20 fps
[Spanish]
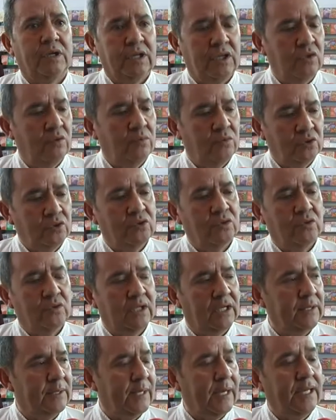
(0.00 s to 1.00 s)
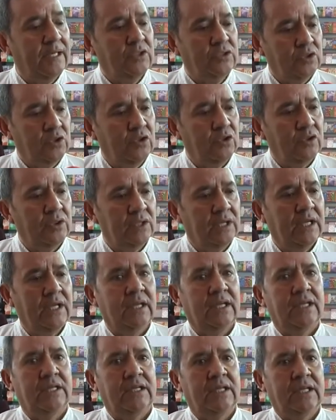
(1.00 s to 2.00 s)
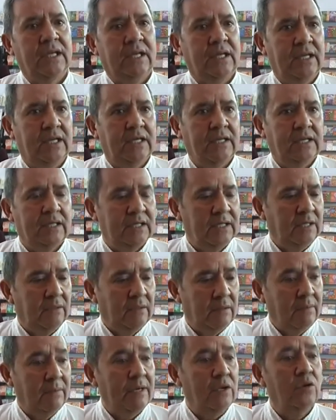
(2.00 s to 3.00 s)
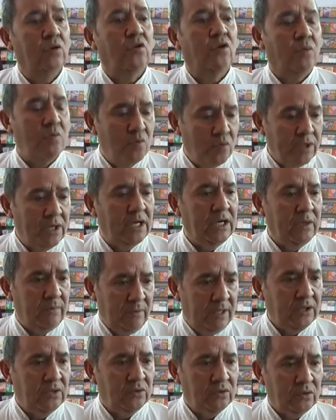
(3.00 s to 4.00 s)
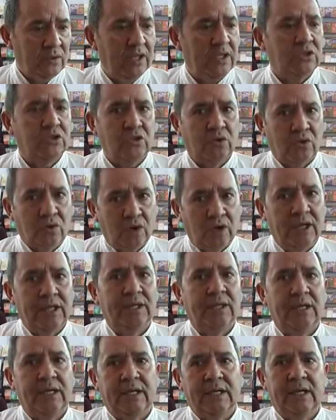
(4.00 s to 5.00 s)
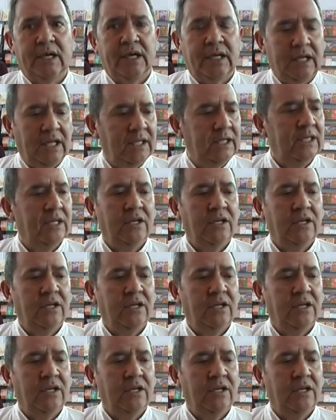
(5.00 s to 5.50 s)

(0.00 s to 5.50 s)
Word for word: perdido mucho la tradición de, de beberlo como un alimento. El chocolate en realidad